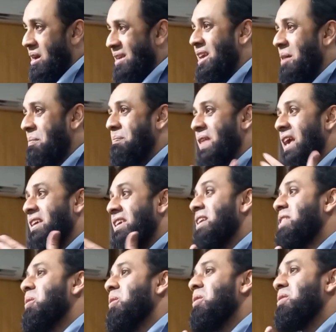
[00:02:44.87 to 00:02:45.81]
ये
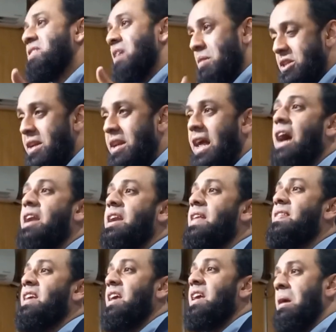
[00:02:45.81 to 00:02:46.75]
तहकीक तो उस कमीशन ने करनी
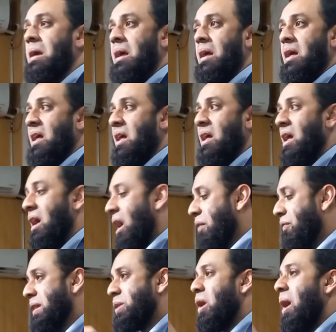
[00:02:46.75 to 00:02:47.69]
थी
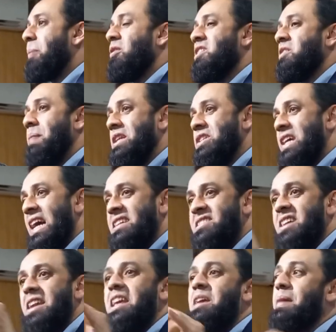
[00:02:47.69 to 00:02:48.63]
अव्वल तो आपको इस बेंच का
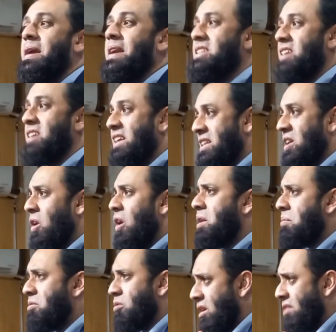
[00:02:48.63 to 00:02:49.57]
हिस्सा नहीं बनना चाहिए था
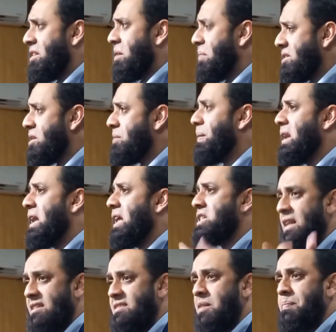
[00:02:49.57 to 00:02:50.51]
और अब सोलह सितंबर से पहले
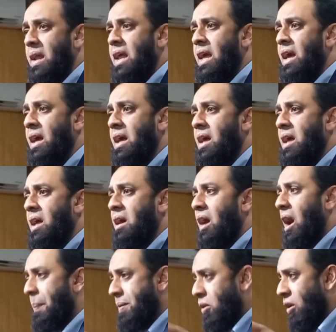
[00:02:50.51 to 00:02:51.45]
जाने से पहले
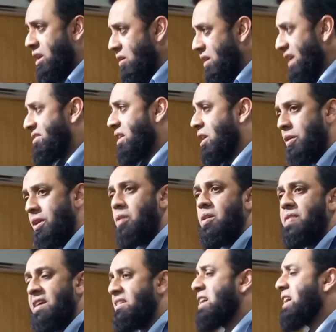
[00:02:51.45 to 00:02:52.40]
आप ये ऑडियो लीक्स का कोई ना
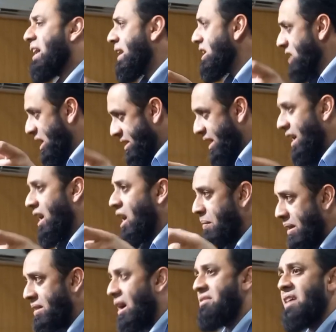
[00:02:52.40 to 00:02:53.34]
कोई फैसला करना चाहते हैं
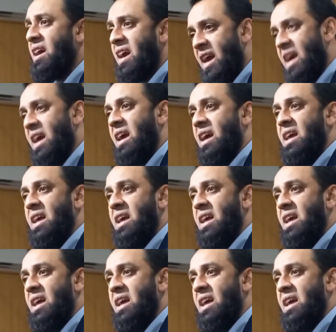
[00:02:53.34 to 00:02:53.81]
हमें अंदाज़ा है